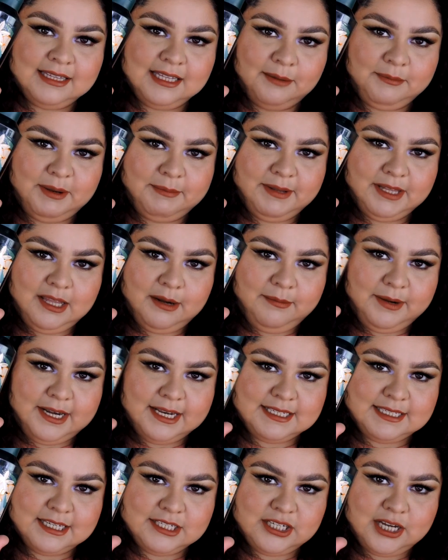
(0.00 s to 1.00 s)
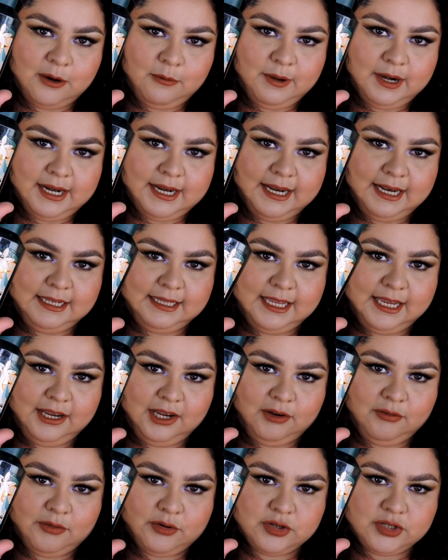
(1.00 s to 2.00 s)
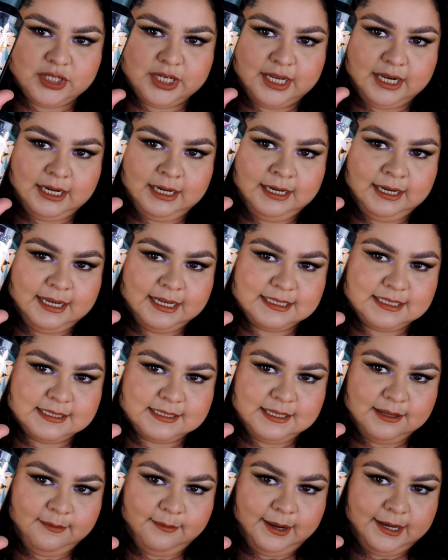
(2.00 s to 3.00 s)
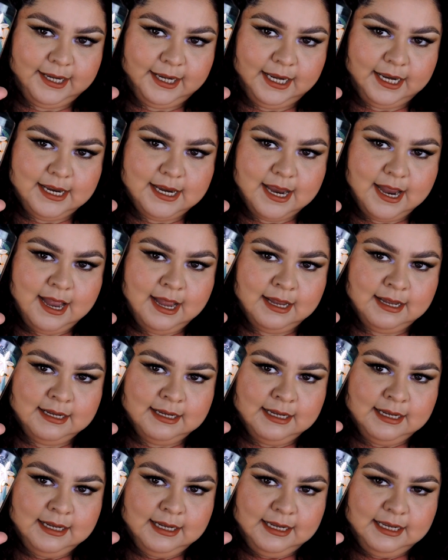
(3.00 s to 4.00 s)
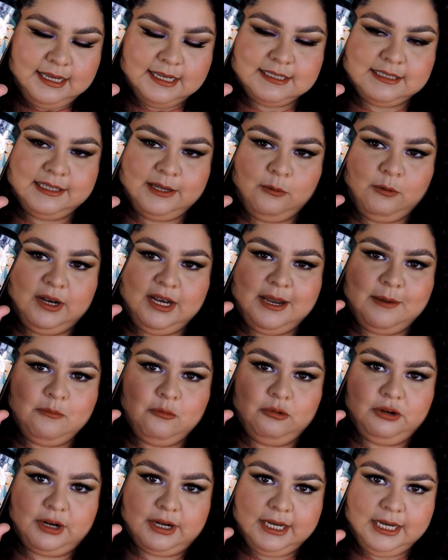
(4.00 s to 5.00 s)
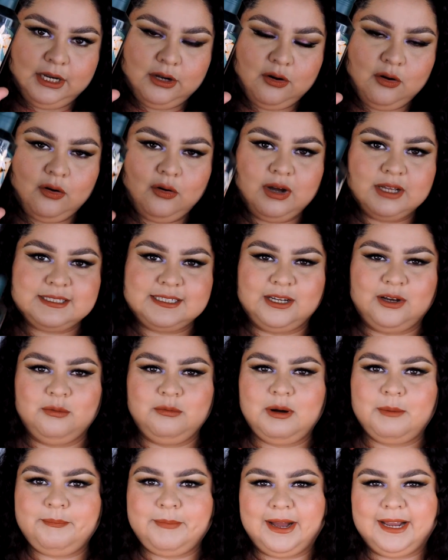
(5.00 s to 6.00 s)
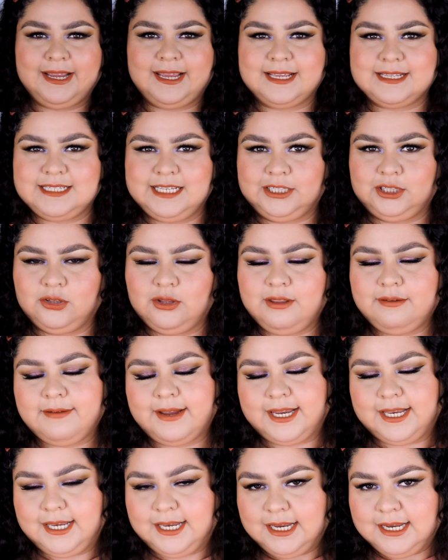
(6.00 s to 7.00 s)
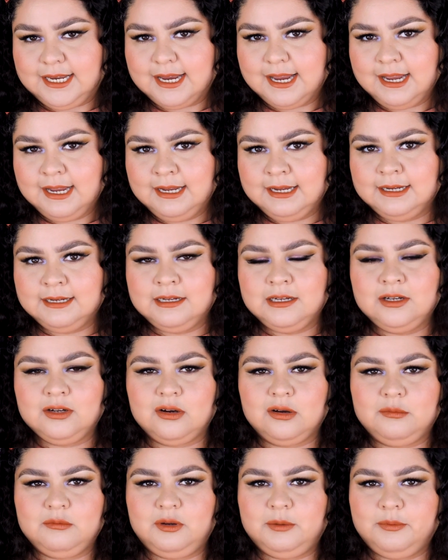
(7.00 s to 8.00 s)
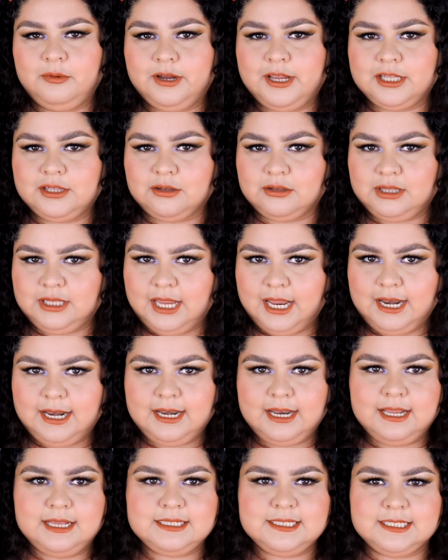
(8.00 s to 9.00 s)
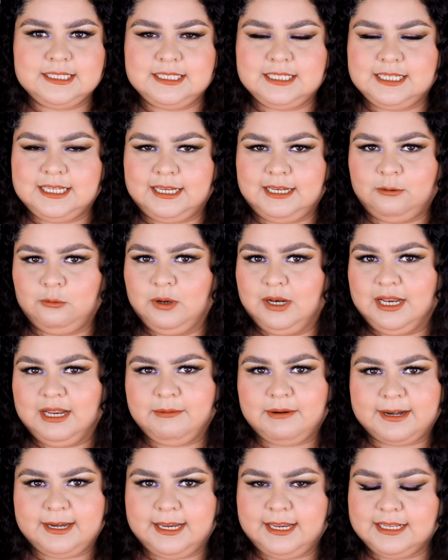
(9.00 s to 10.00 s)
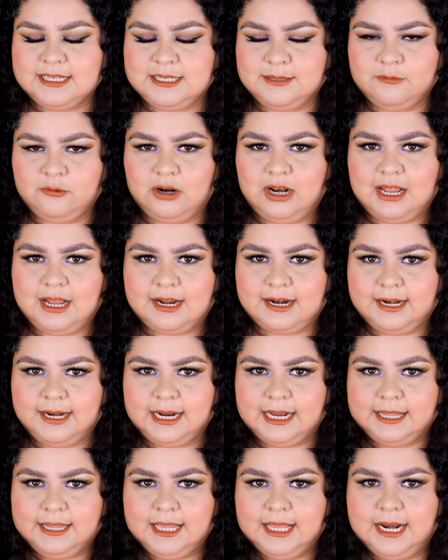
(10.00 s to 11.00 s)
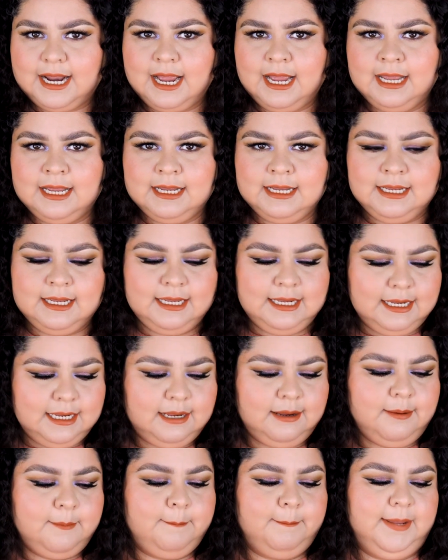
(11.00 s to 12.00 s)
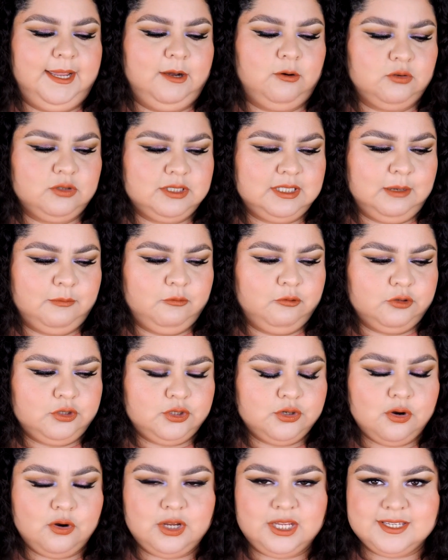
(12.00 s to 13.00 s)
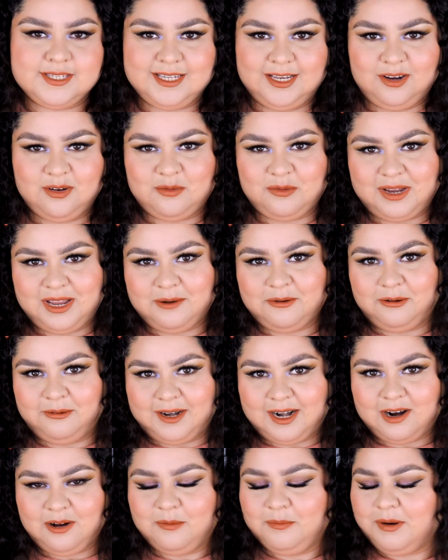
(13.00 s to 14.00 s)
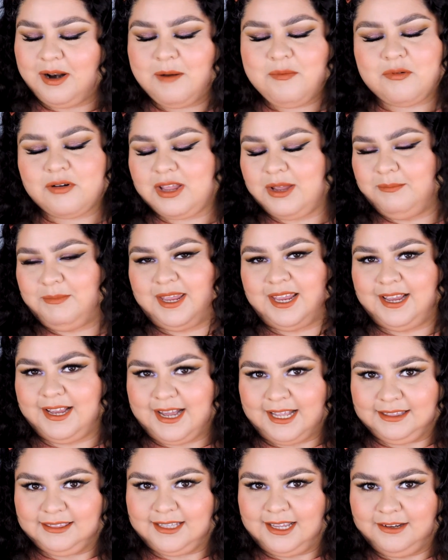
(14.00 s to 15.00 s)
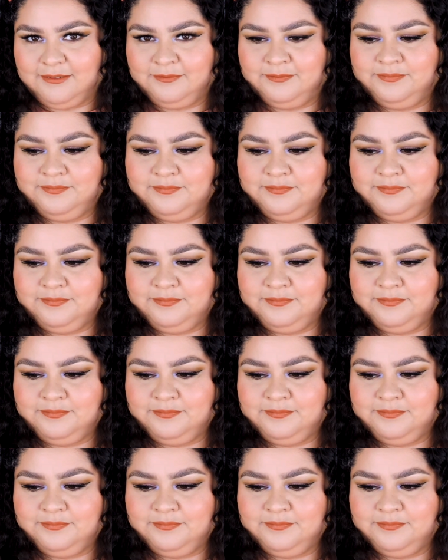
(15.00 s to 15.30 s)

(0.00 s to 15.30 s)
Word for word: También me terminé este shower gel de Yves Rocher, que este es de vainilla y este huele muy rico, así como a panquecito de vainilla. Con muy poquito tienes, se huele riquísimo la regadera y me gusta mucho y sí lo voy a volver a comprar porque me encanta.